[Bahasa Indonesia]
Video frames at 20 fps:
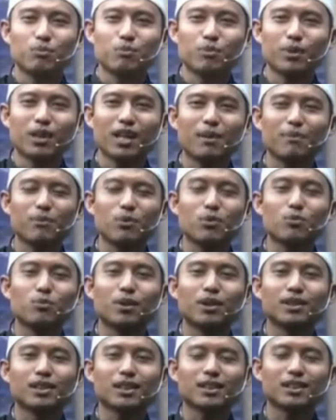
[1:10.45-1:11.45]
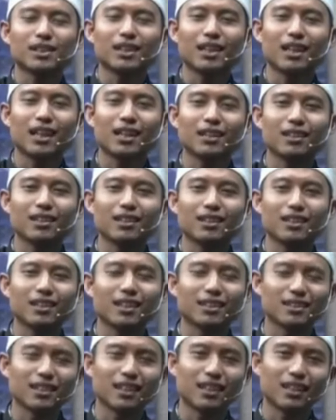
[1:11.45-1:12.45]
menampung banyaknya air
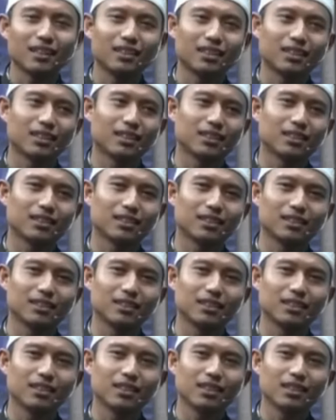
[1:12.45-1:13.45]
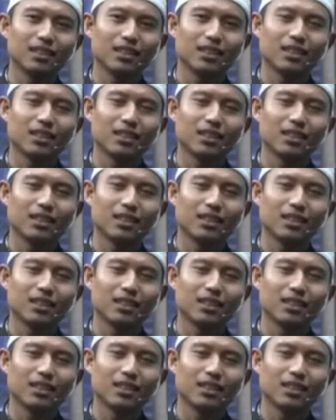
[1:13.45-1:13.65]
keringat yang ada ya.